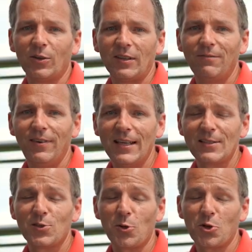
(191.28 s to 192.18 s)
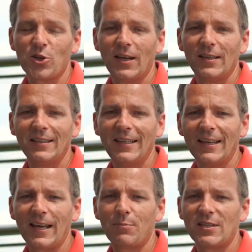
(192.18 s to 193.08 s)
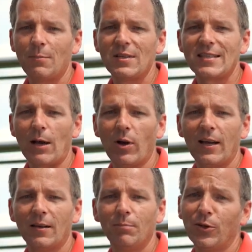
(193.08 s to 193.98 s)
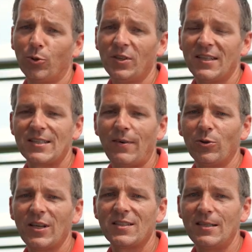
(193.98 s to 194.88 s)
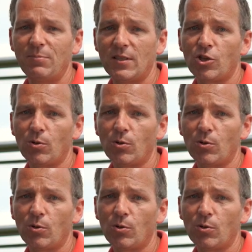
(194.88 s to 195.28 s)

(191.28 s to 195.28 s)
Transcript: Ja, und den wenigsten Sonnenschein, den gab es im Sauerland mit rund 270